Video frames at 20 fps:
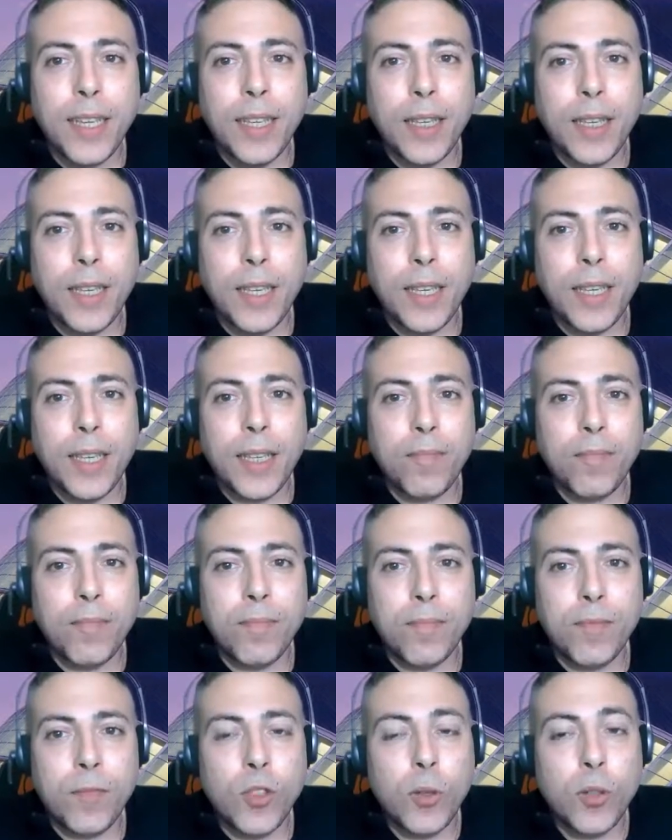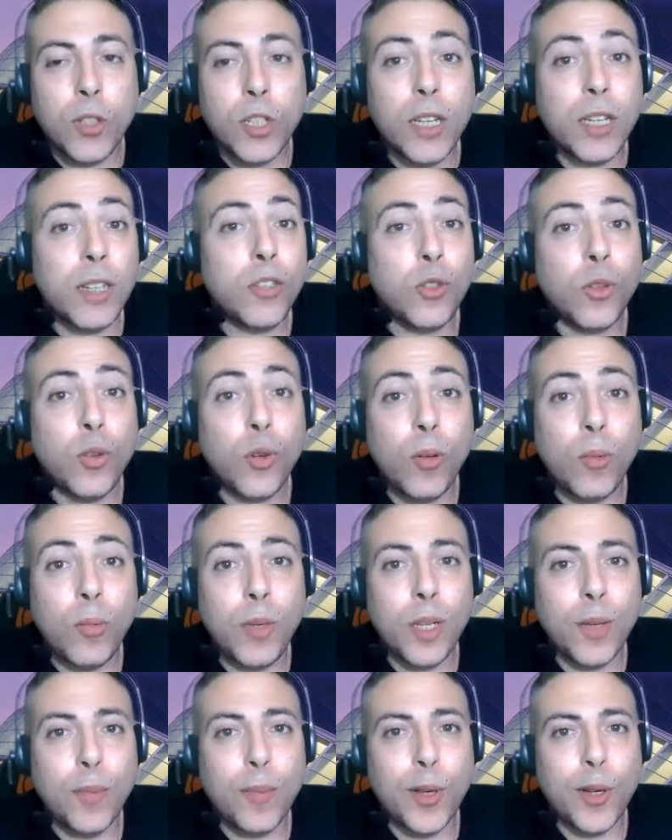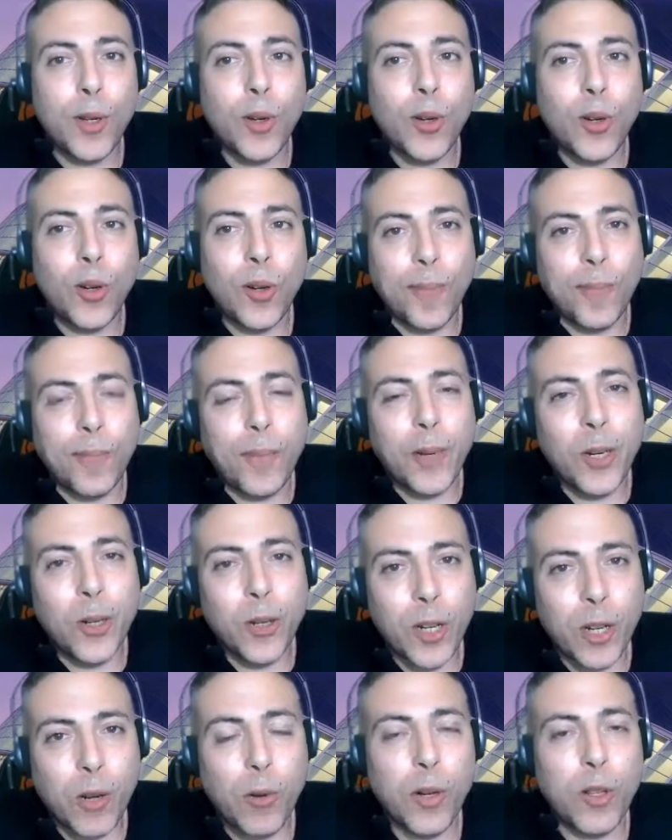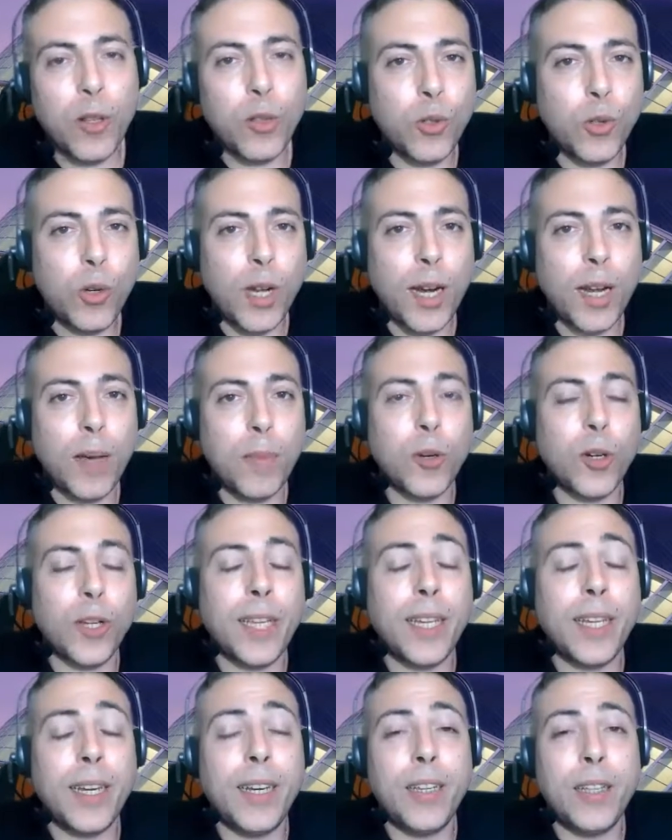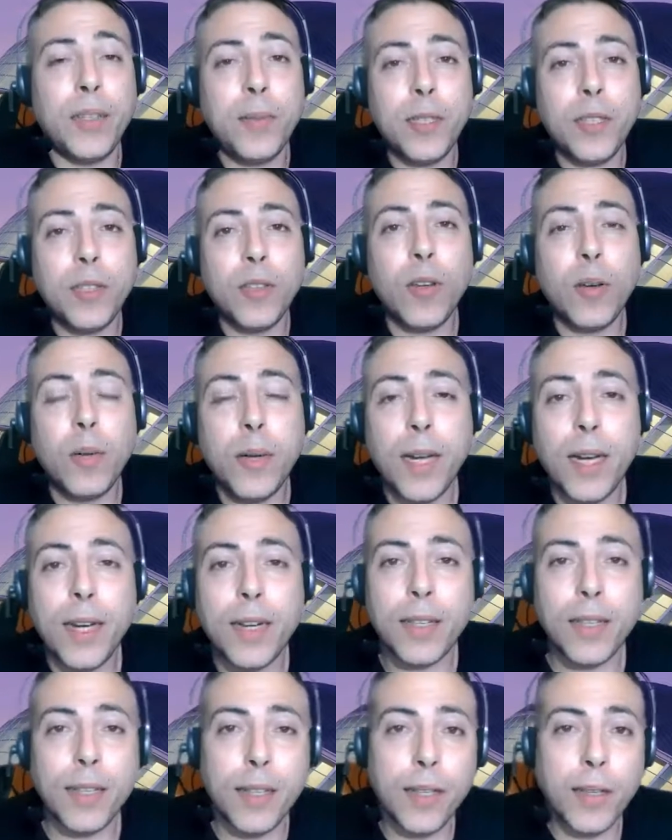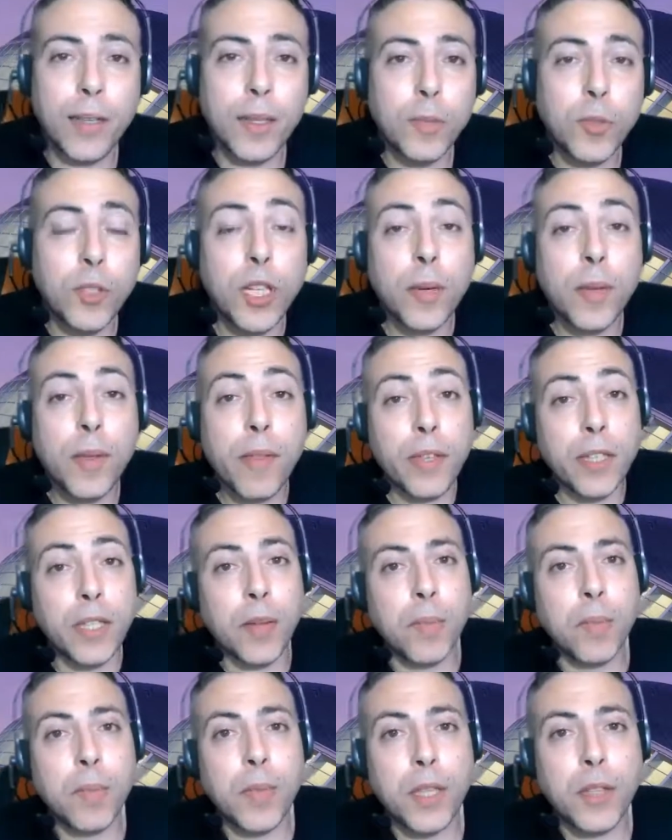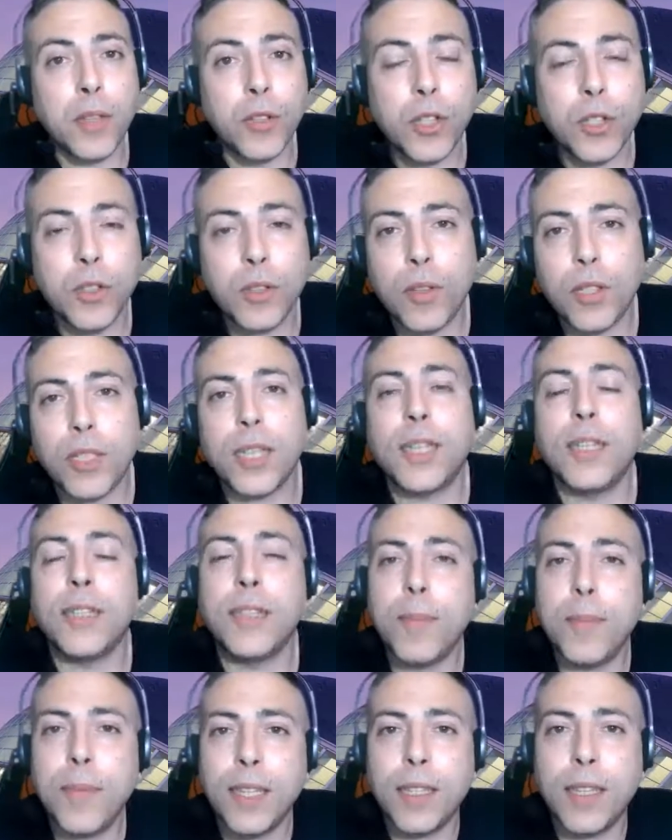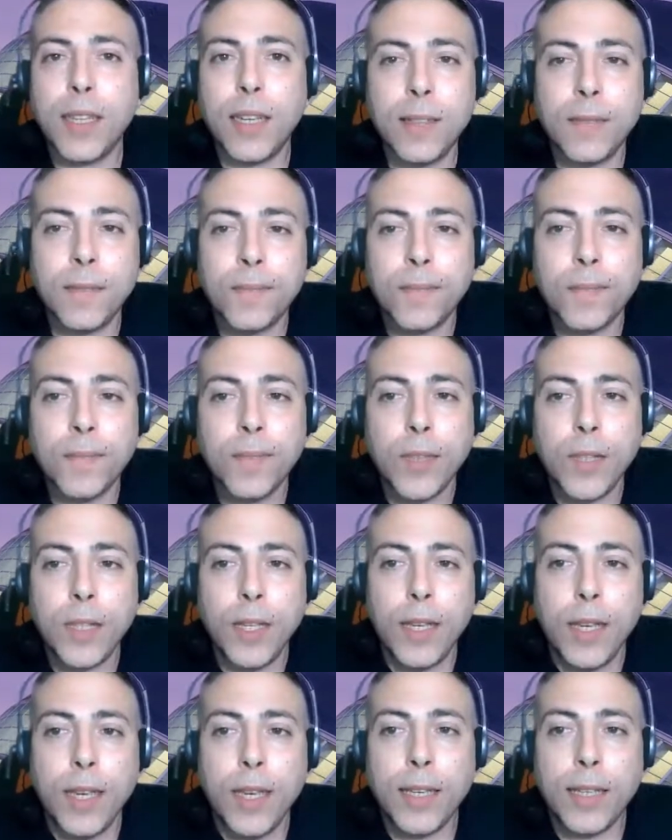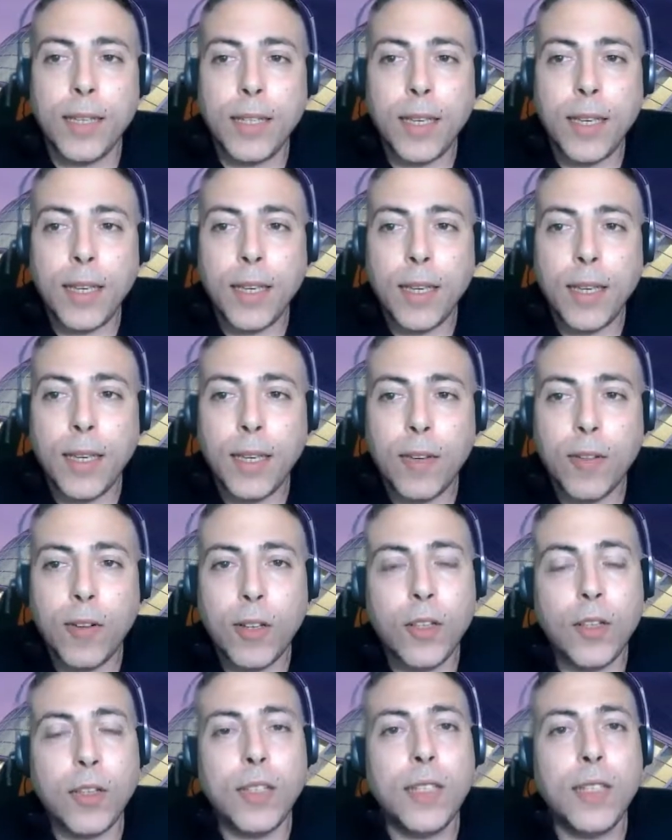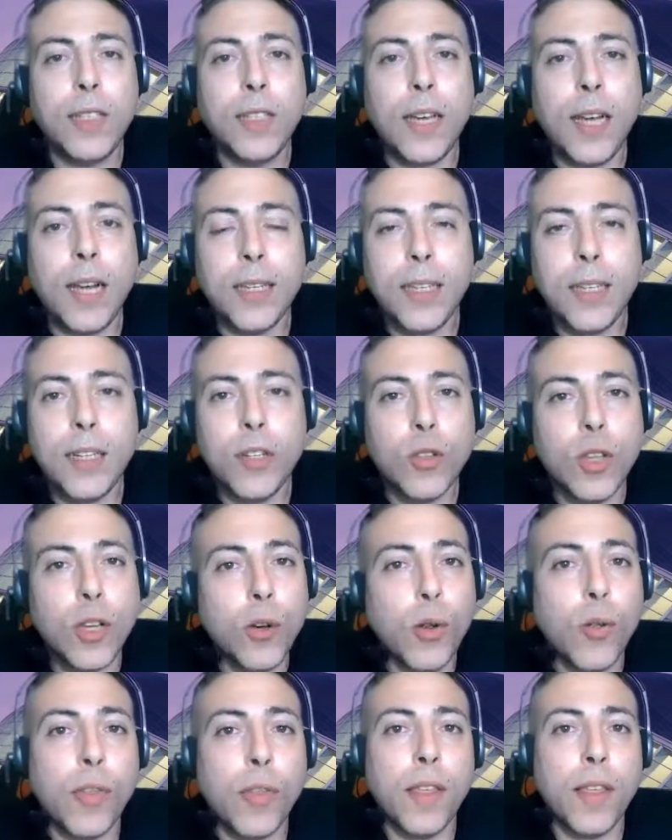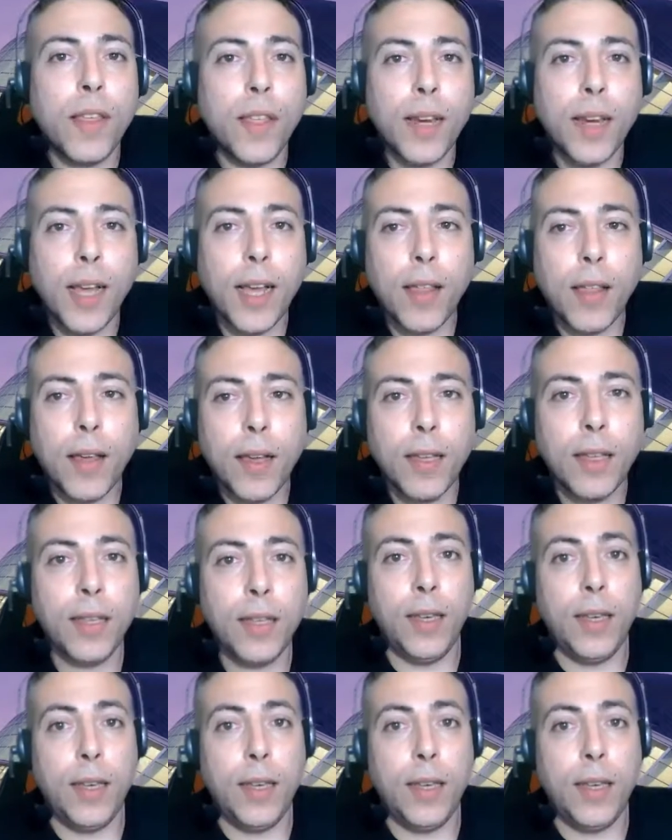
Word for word: Eh, no sé su nombre, pero, pero recuerdo su cara porque le he visto hablar muchas veces en vídeos. Entonces, el tema está en que cuando a ti alguien no te conoce de nada